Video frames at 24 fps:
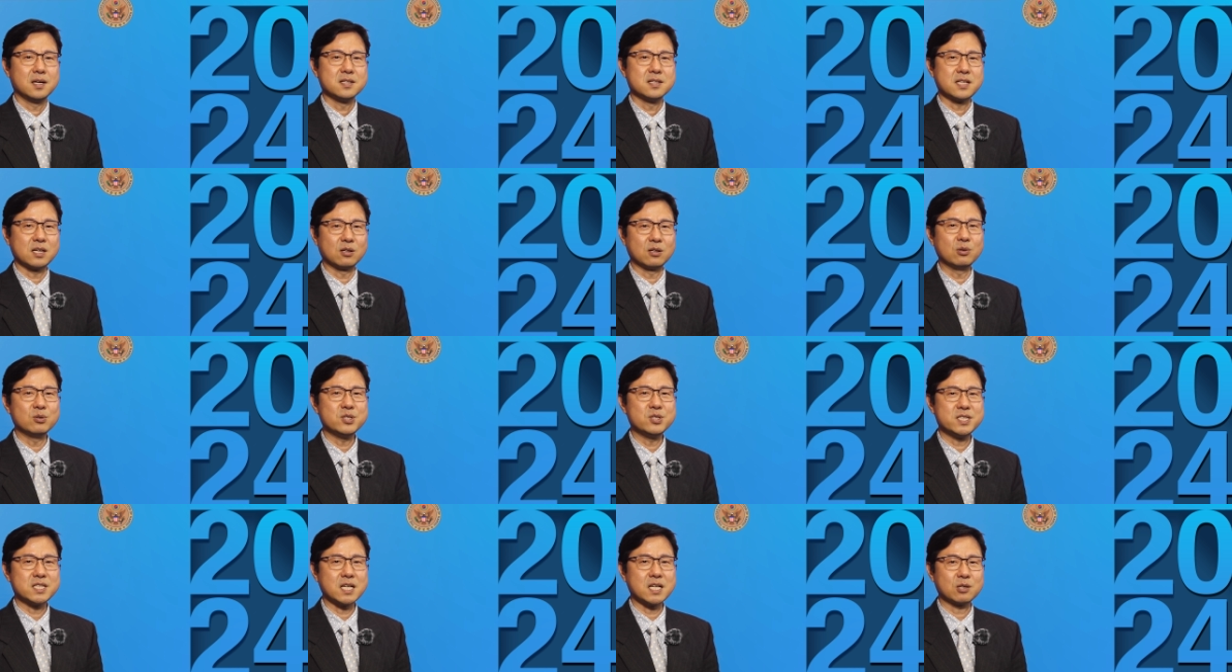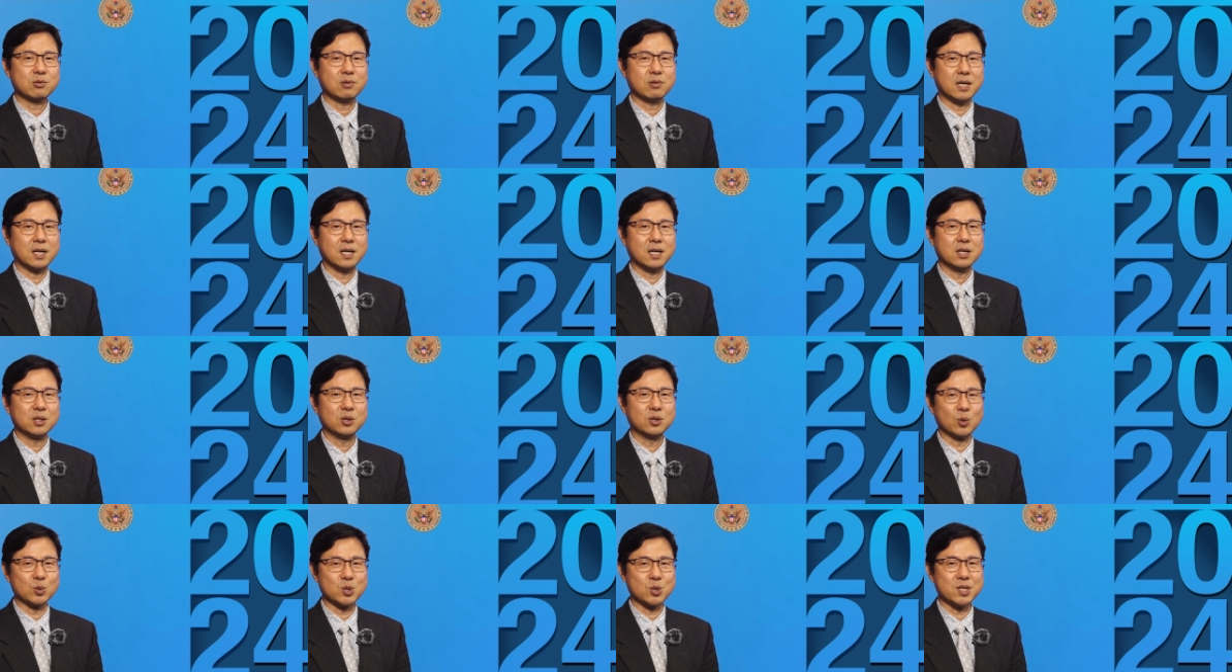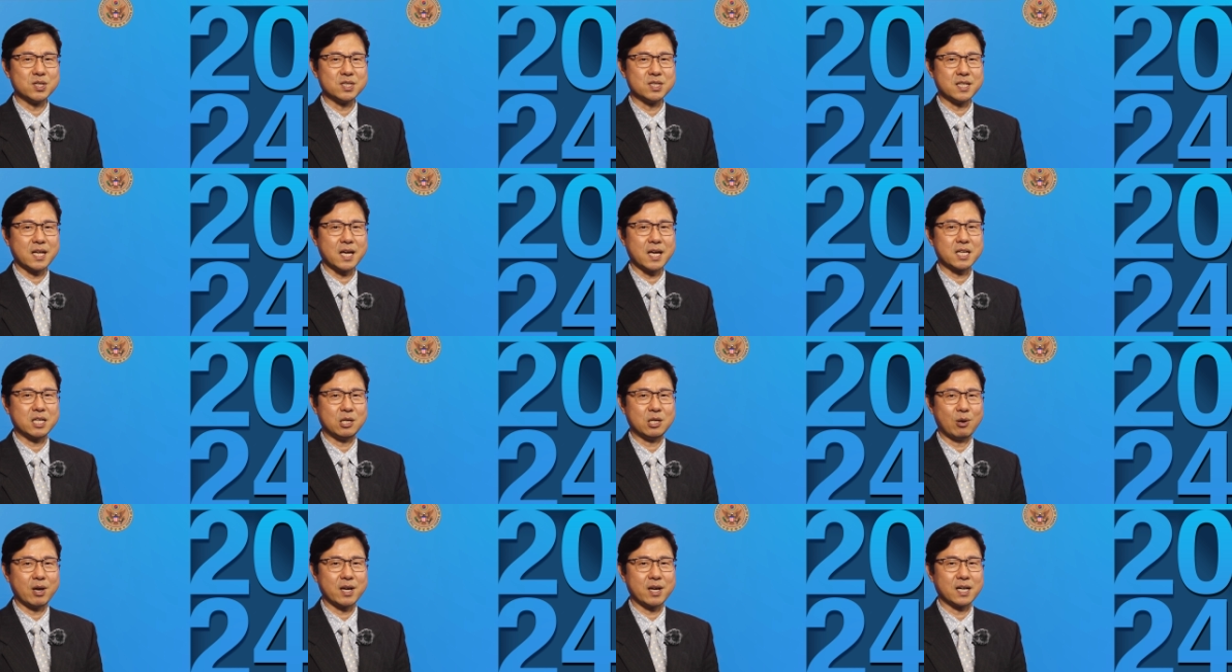새로운 시작과 도전들의
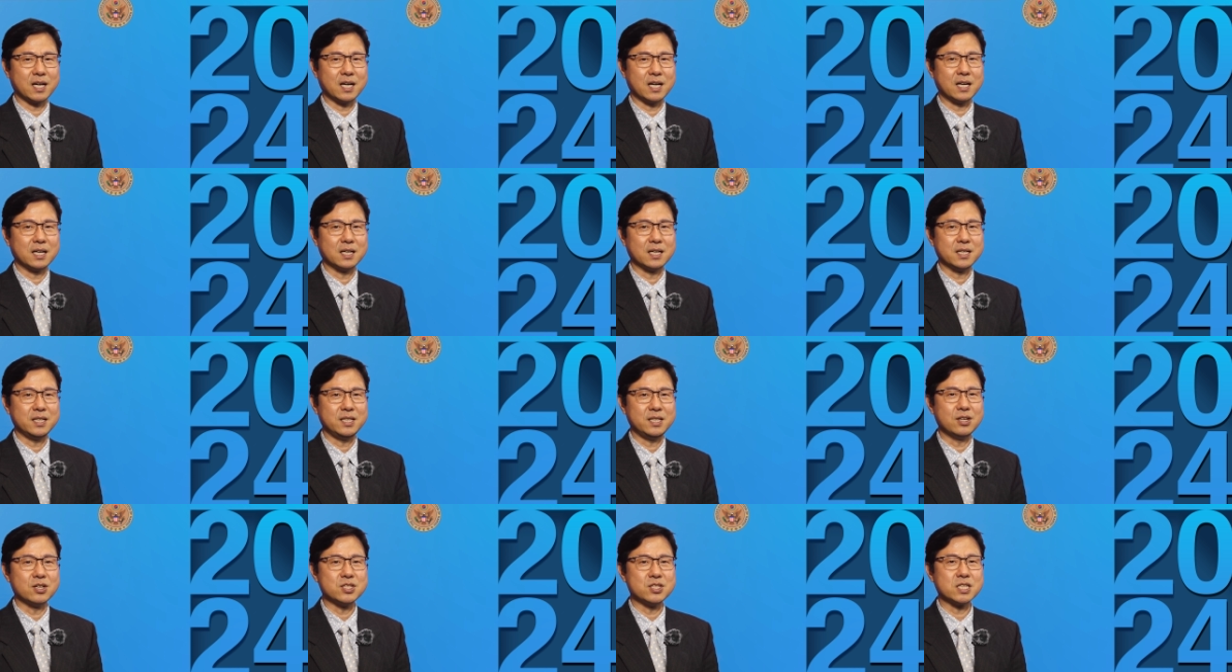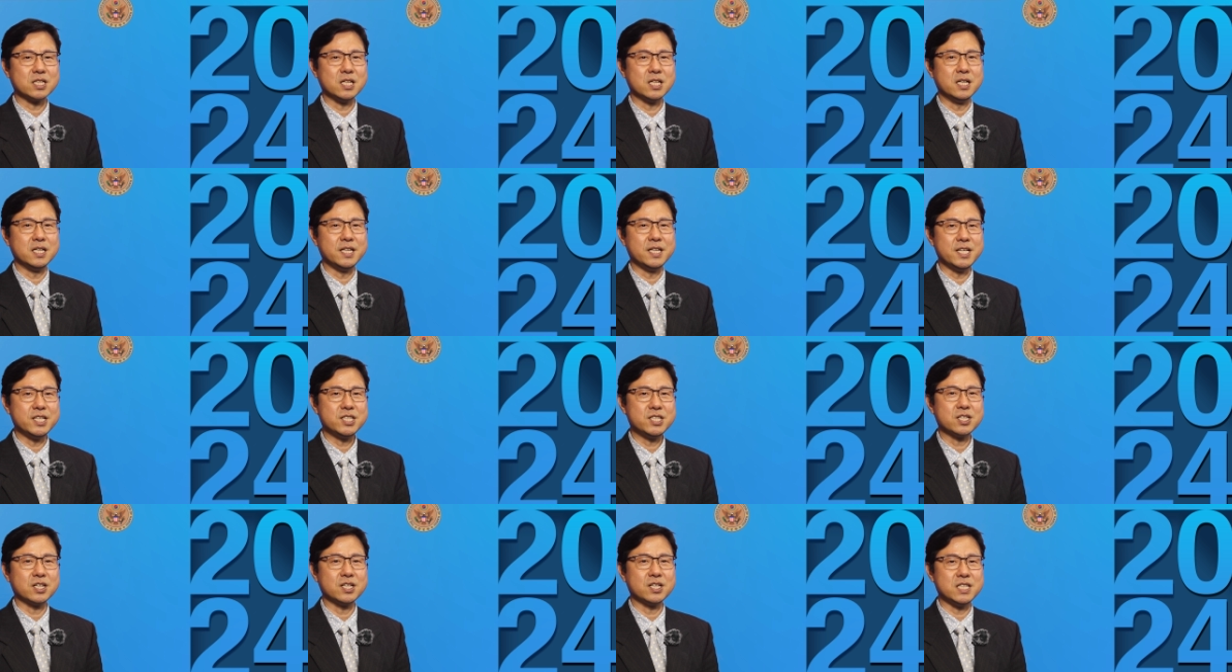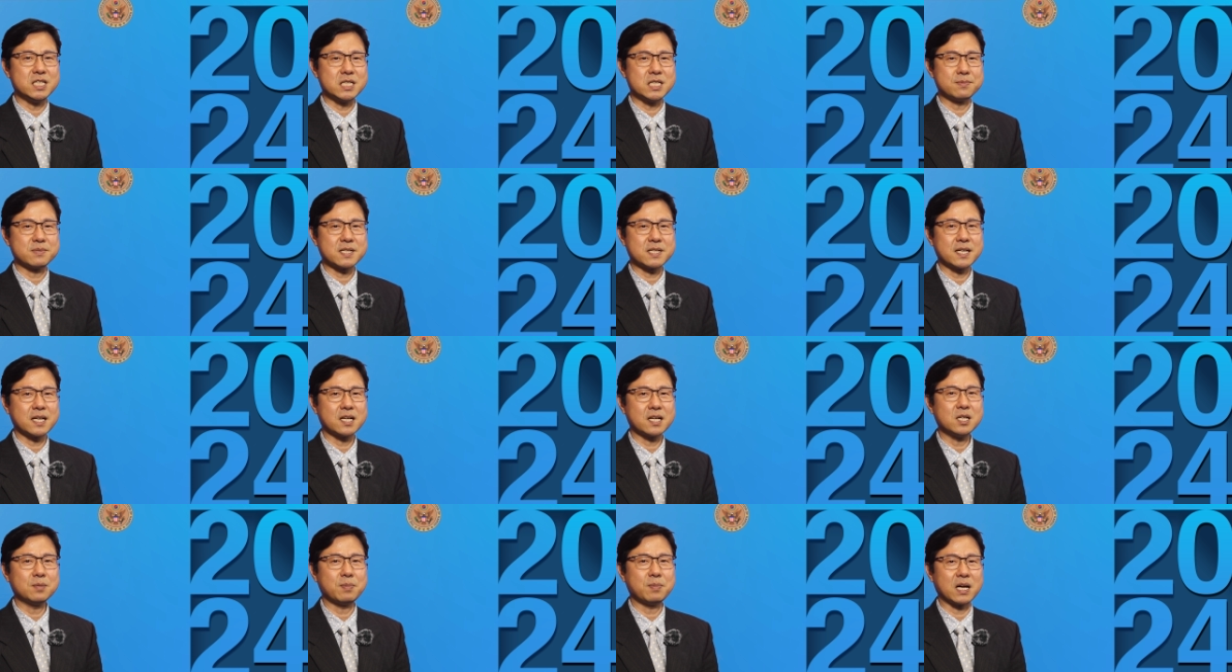기회가 이어질
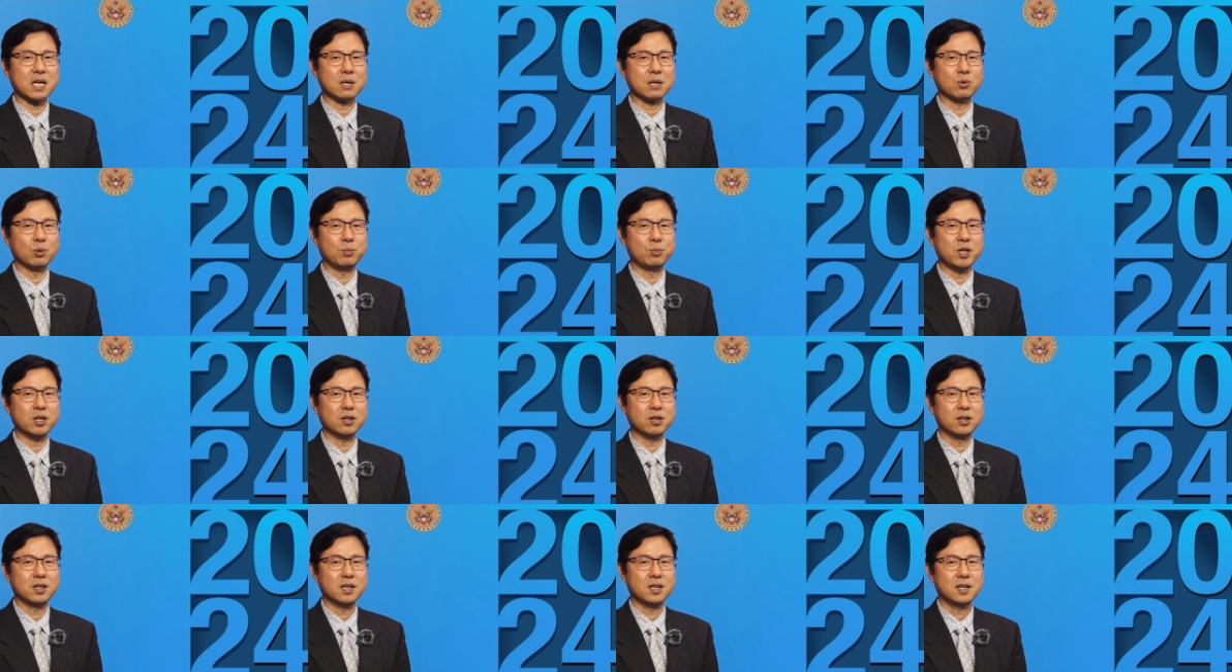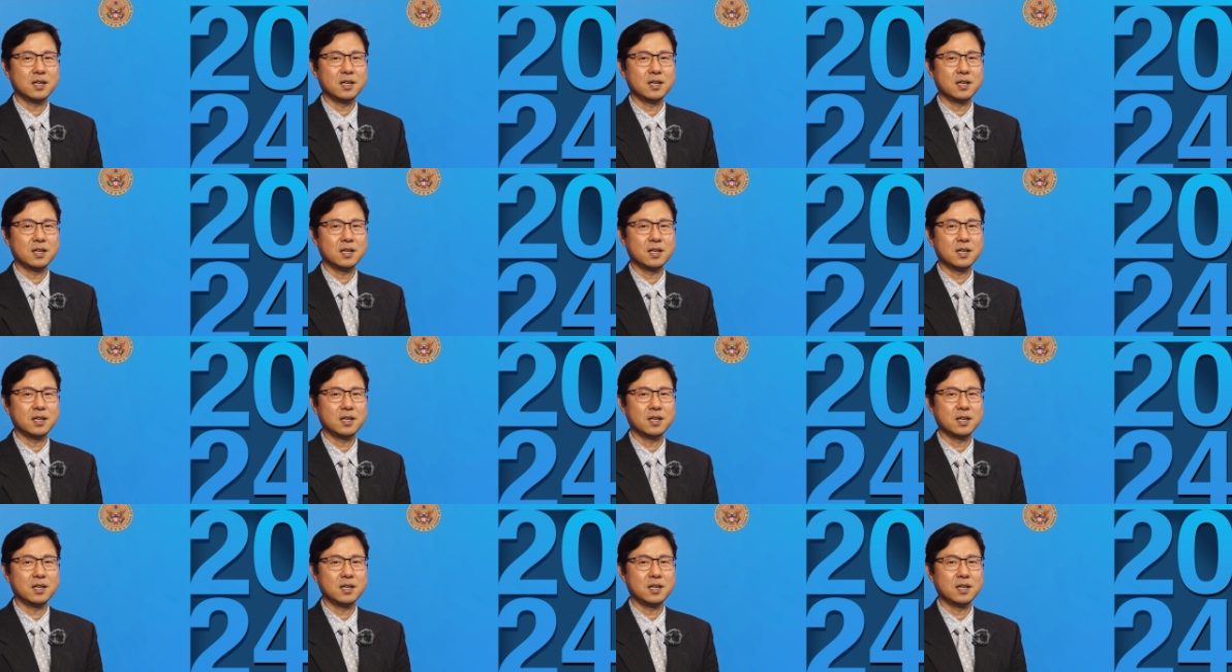2024년을 바라보며